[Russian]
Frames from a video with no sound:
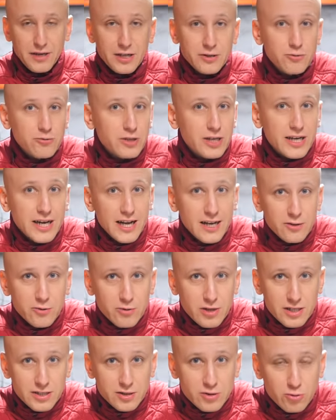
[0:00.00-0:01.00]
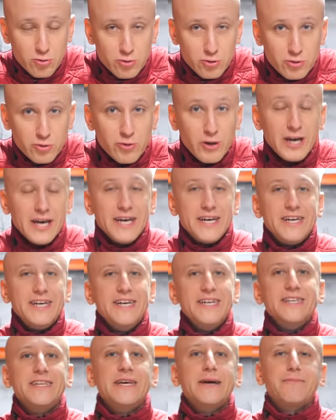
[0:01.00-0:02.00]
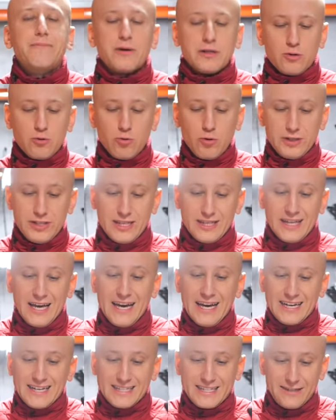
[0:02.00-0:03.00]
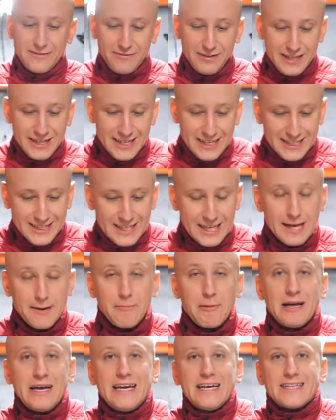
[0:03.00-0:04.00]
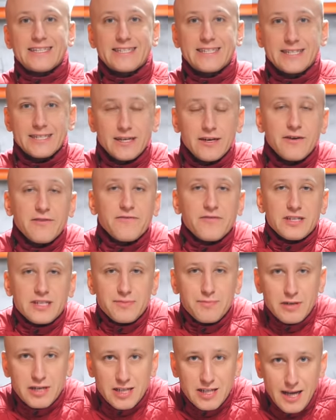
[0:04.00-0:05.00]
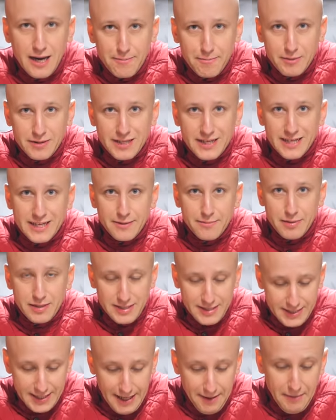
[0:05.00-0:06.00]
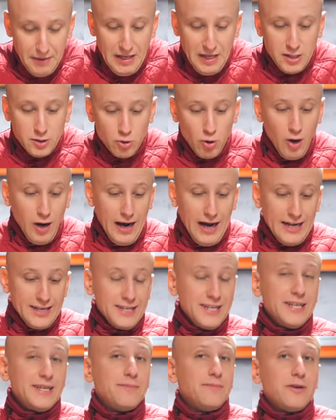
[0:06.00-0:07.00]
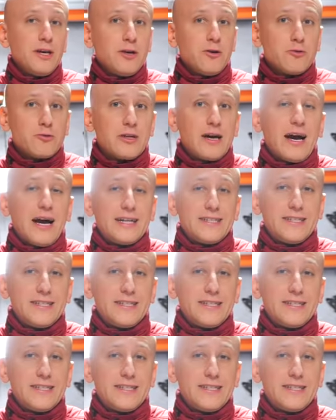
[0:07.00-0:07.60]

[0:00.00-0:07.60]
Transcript: имеет уникальную конструкцию и не подходят к двигателям с 8-клапанной ГБЦ. Но они имеют